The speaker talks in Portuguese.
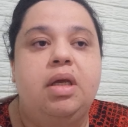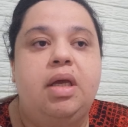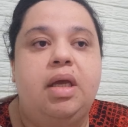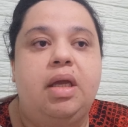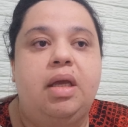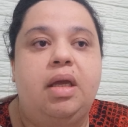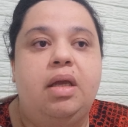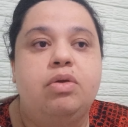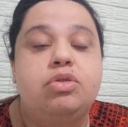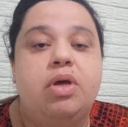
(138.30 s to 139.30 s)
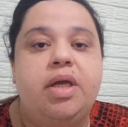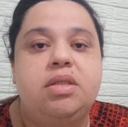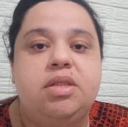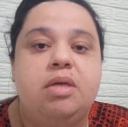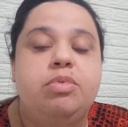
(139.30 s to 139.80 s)
É, eu só
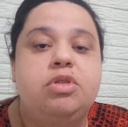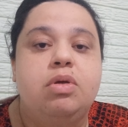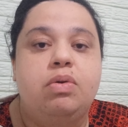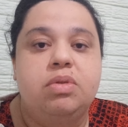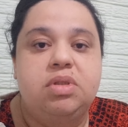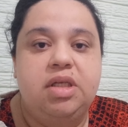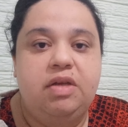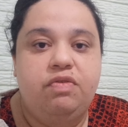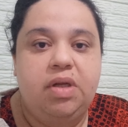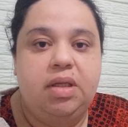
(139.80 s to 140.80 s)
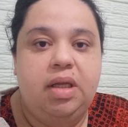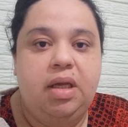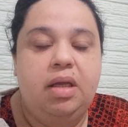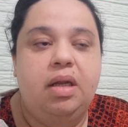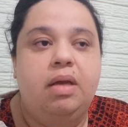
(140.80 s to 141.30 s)
recebo se eu conseguir
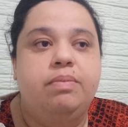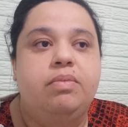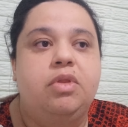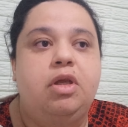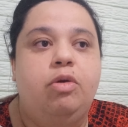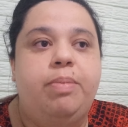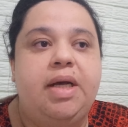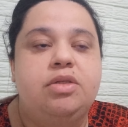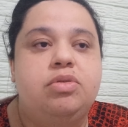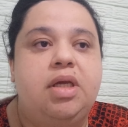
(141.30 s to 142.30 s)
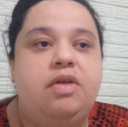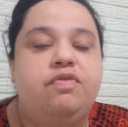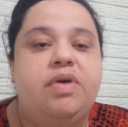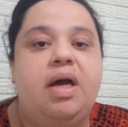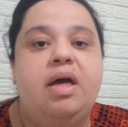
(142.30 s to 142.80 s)
vender, né? Eu passo aí
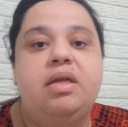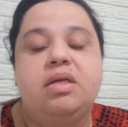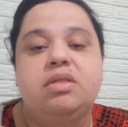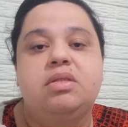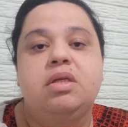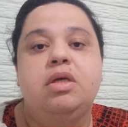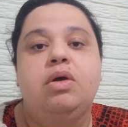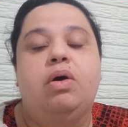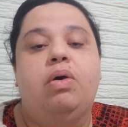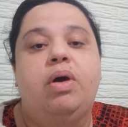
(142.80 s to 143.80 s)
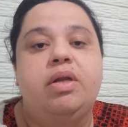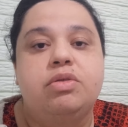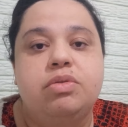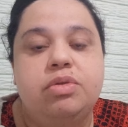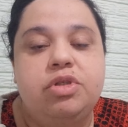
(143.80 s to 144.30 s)
várias
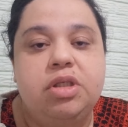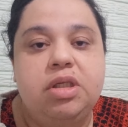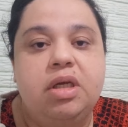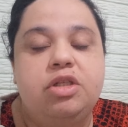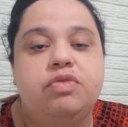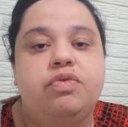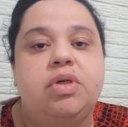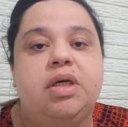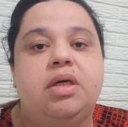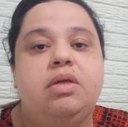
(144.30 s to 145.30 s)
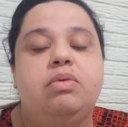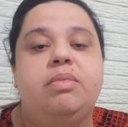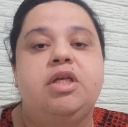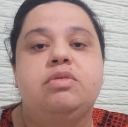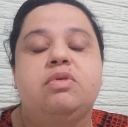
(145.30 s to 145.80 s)
horas do dia divulgando,
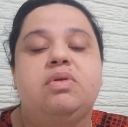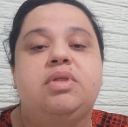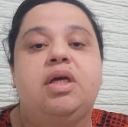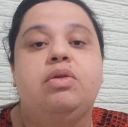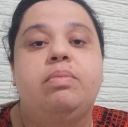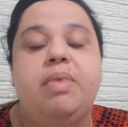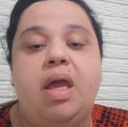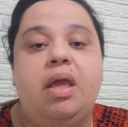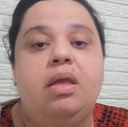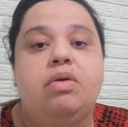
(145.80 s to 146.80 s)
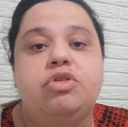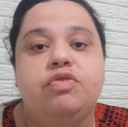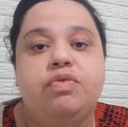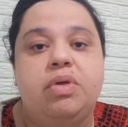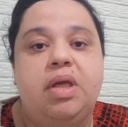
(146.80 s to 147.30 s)
mesmo não estando bem, eu
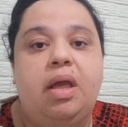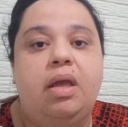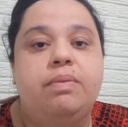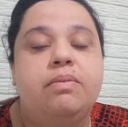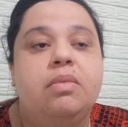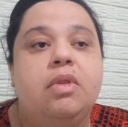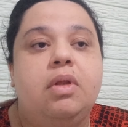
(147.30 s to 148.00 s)
divulguei.